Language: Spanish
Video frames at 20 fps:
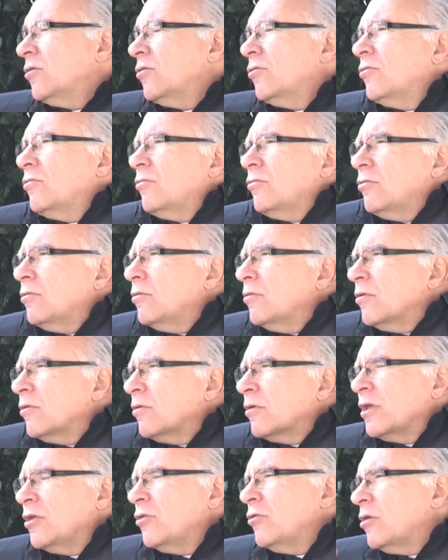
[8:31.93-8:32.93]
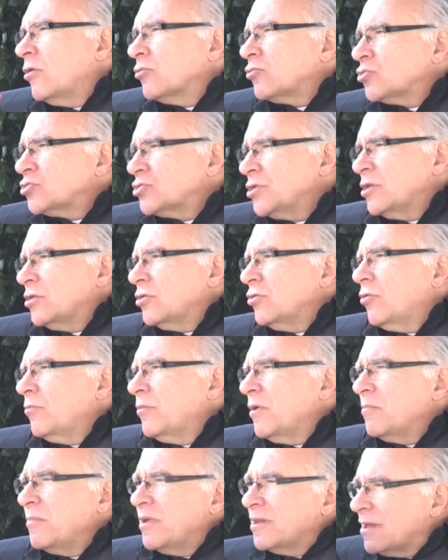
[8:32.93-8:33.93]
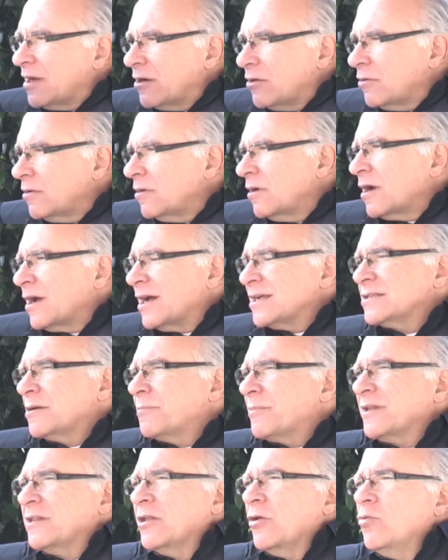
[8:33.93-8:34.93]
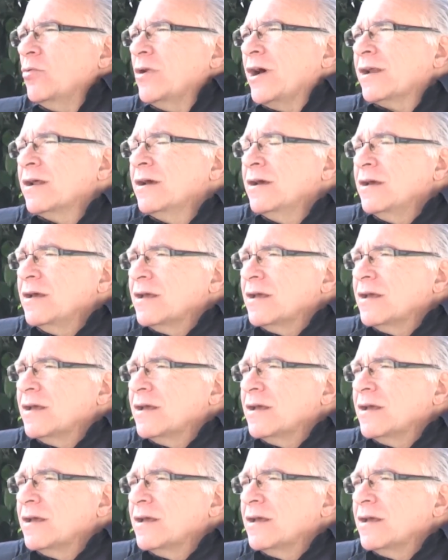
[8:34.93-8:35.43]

o quiero ir a otro sitio, me invitan a una casa particular,